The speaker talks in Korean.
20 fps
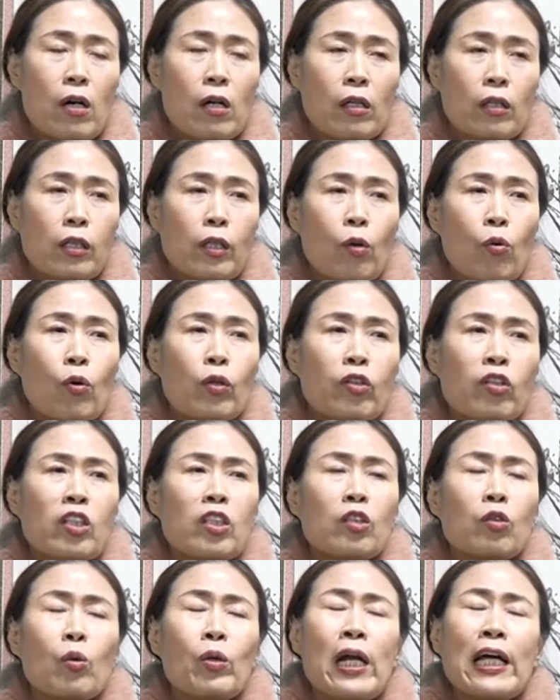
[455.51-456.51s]
그리고
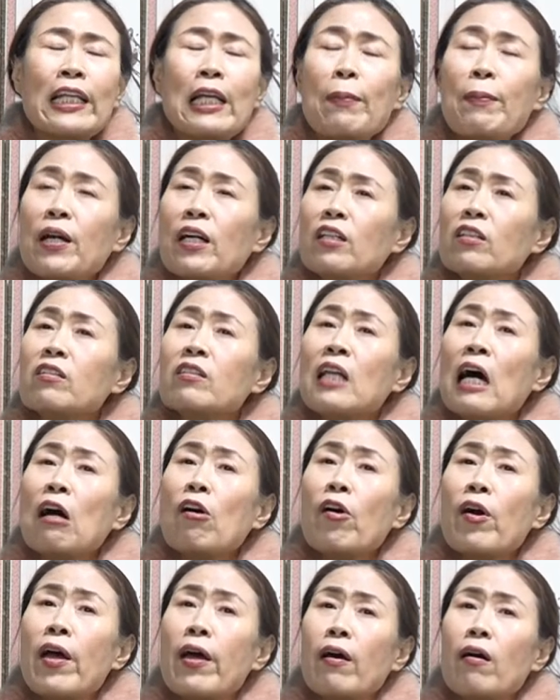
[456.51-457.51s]
뜯고 난 다음에는 끝난
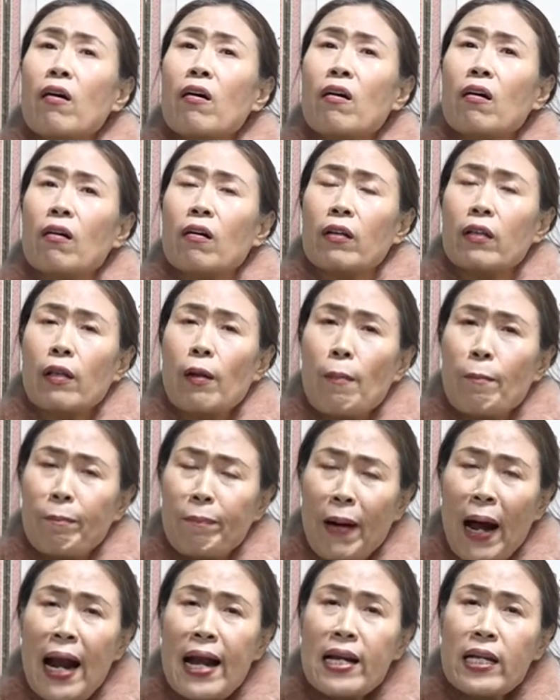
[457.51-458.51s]
거예요.
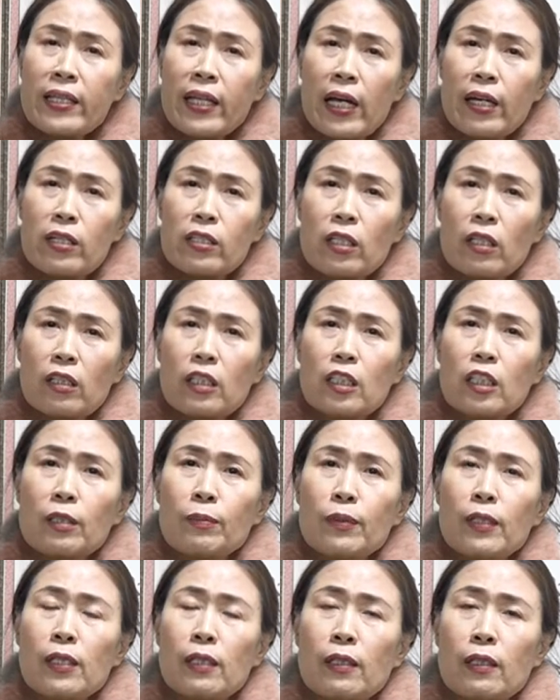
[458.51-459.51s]
빨리 내려서 그
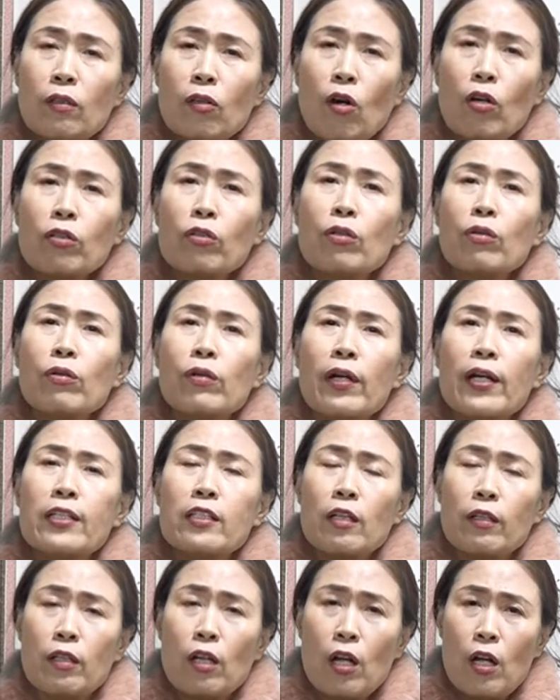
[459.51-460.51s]
음을 컨트롤을
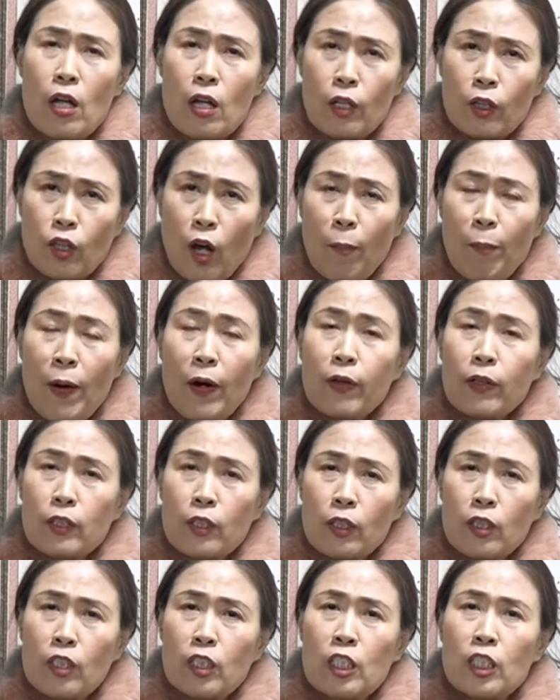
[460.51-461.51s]
해서 덮어
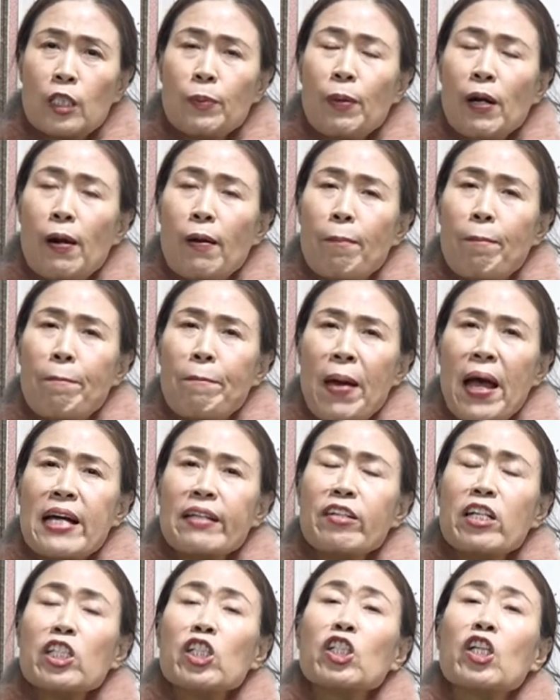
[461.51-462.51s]
그, 그 음을
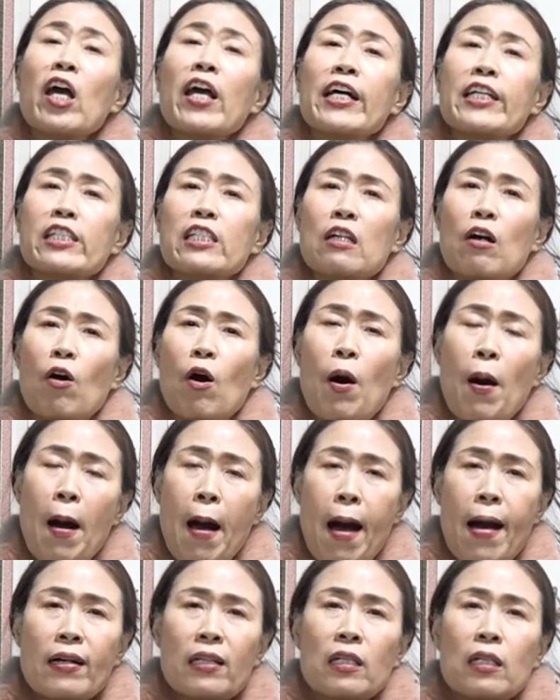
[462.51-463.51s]
폐쇄시켜야지요.
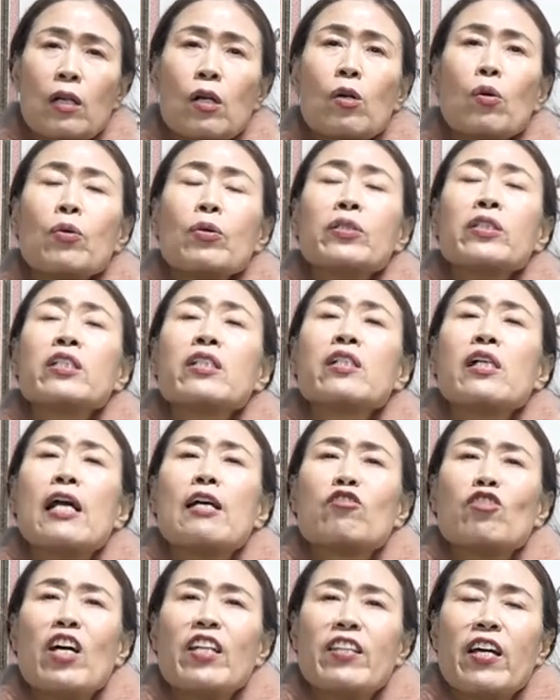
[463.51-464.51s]
클로즈를
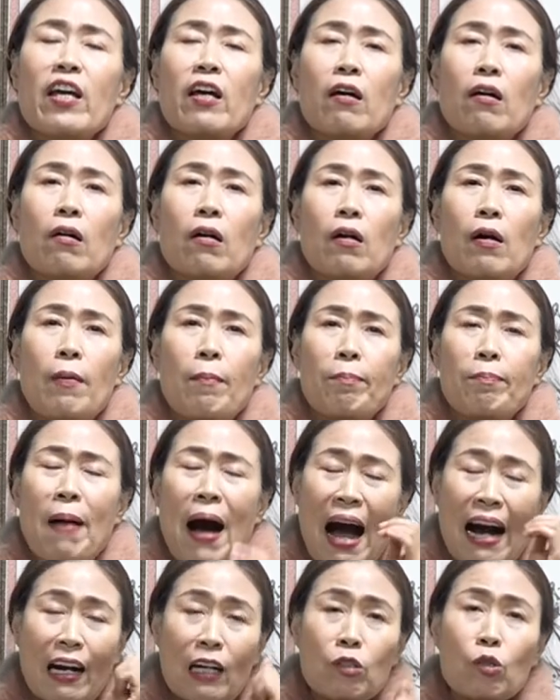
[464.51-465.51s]
해줘야 돼요.
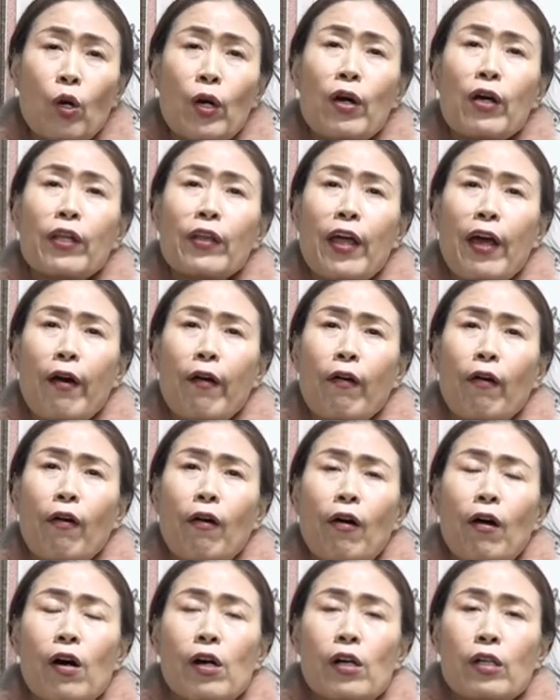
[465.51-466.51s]
막아줘야 돼요.
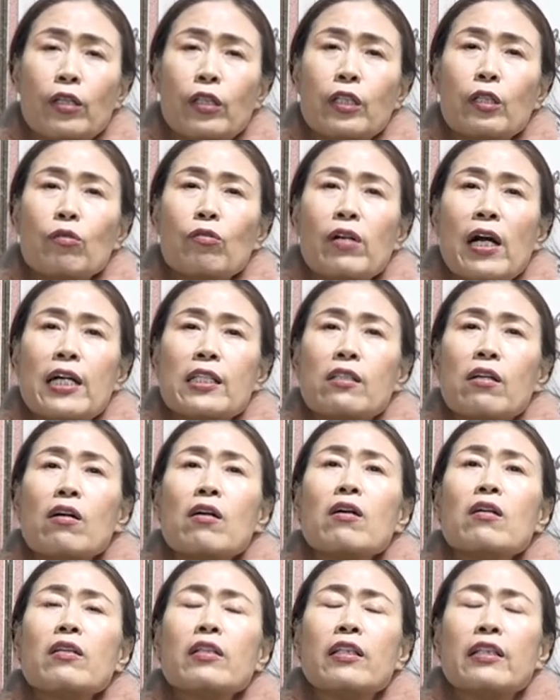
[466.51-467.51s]
그리고
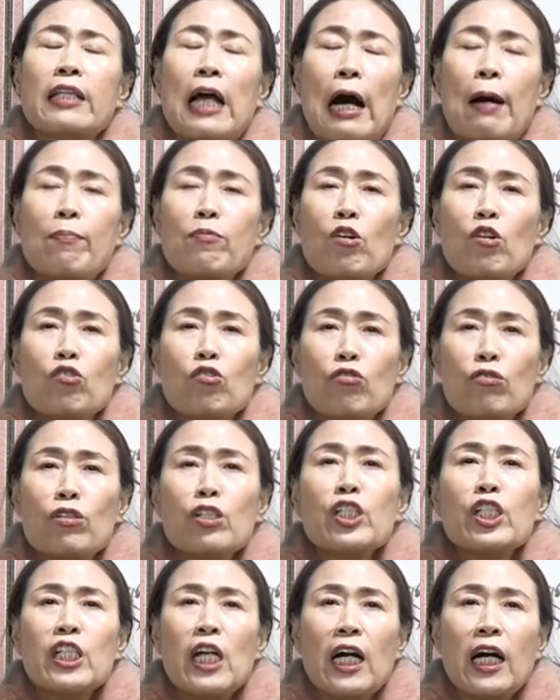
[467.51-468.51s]
나서 다음
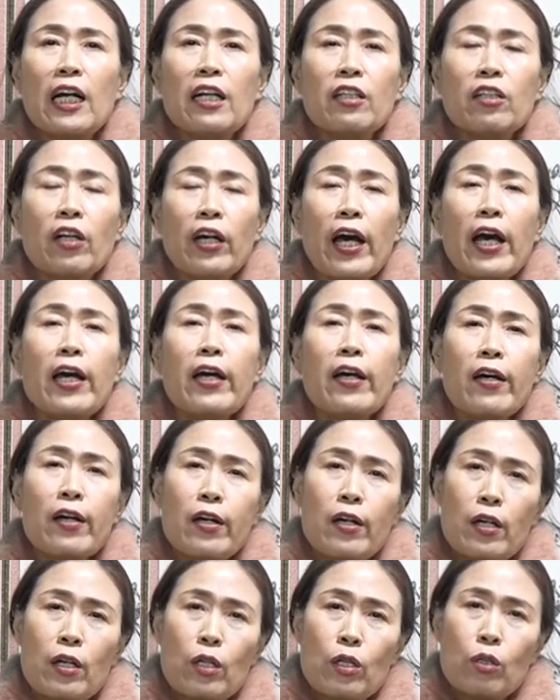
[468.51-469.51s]
연주를 시작하는 게
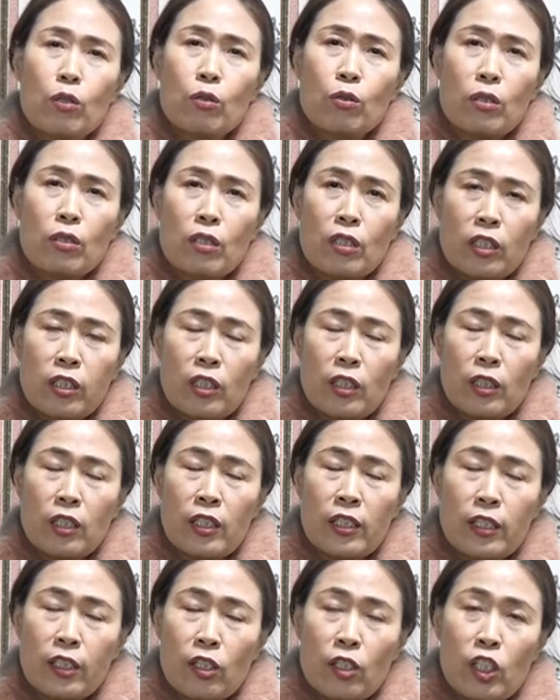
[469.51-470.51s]
그
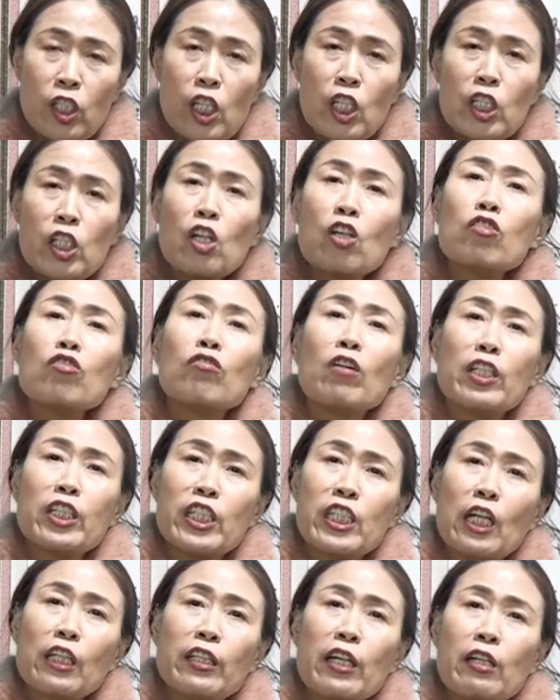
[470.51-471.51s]
저 식지 연주가
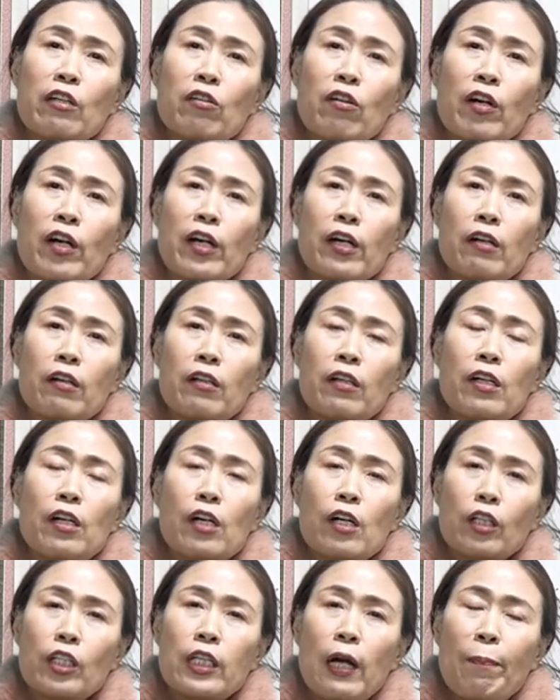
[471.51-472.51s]
시작되는 거예요.
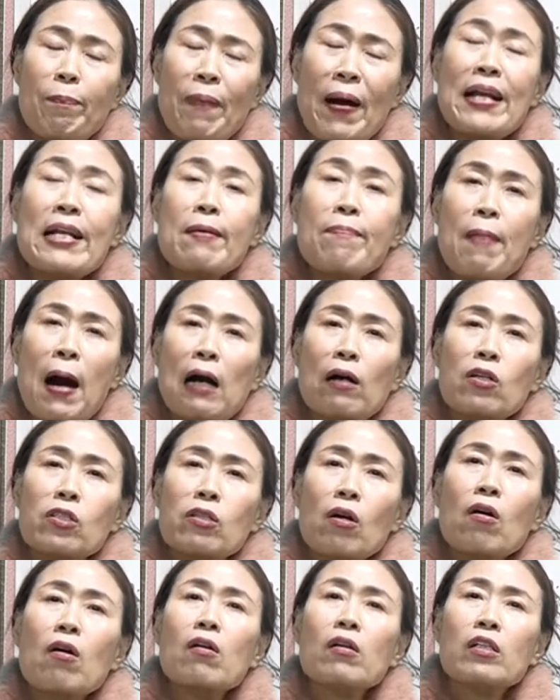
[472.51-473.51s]
그러니까 빨리
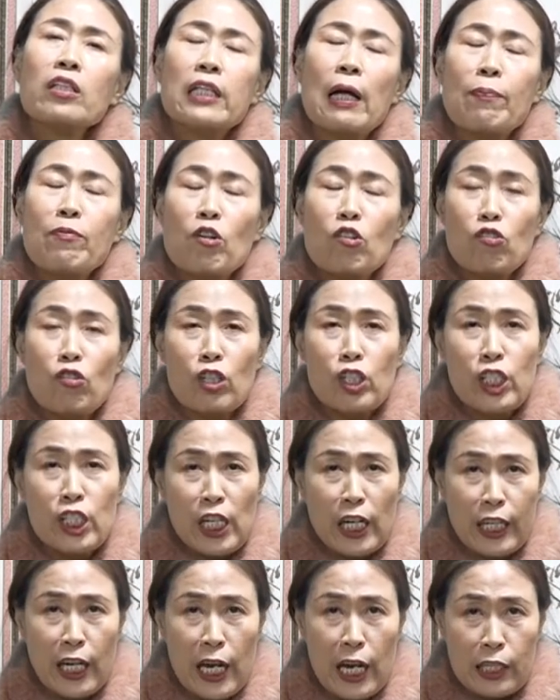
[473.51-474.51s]
막아서 그 다음 연주를
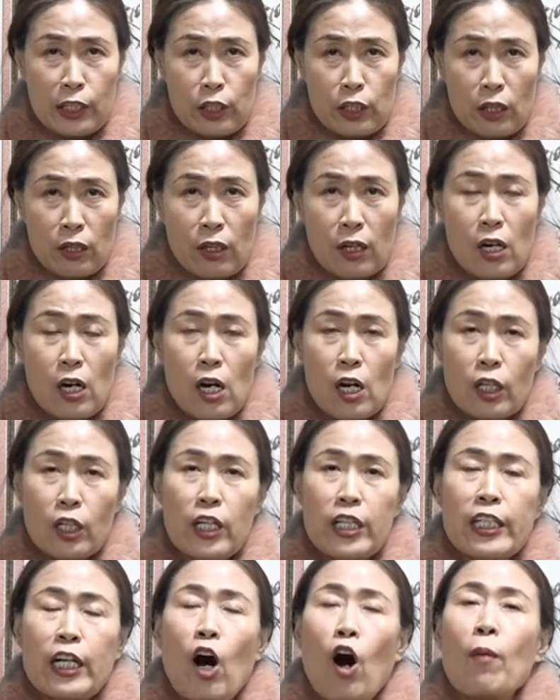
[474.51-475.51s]
시작해야죠.
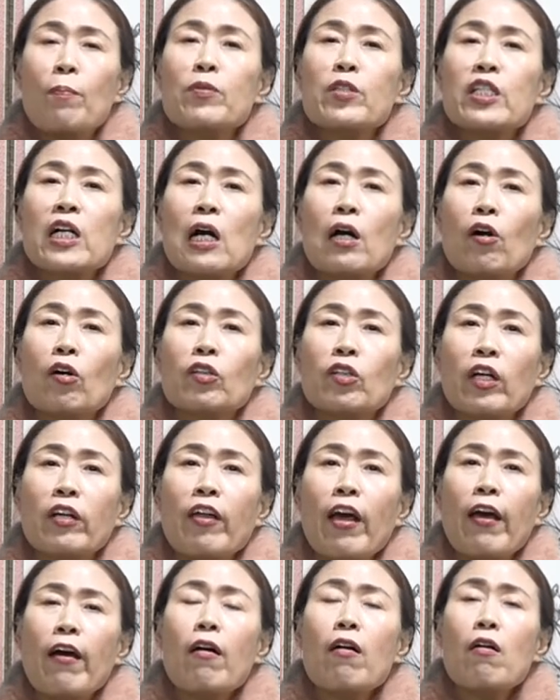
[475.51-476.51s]
그러니까 엄지가 어떻게
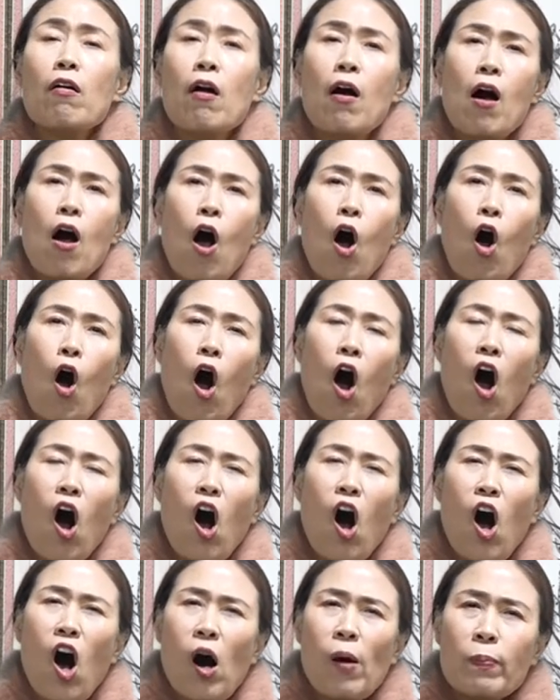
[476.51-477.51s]
돼요?
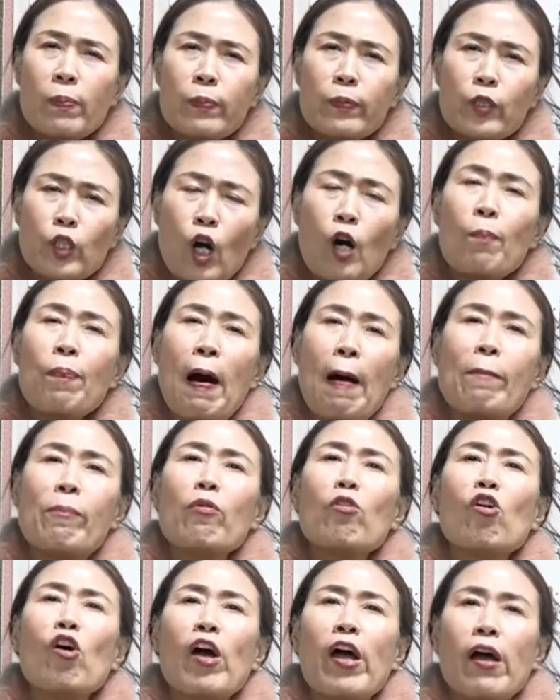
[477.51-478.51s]
엄청
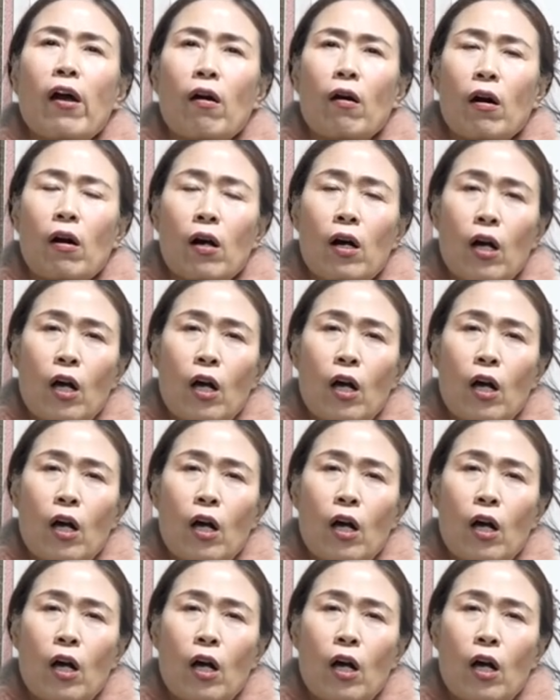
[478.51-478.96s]
바쁜 거예요.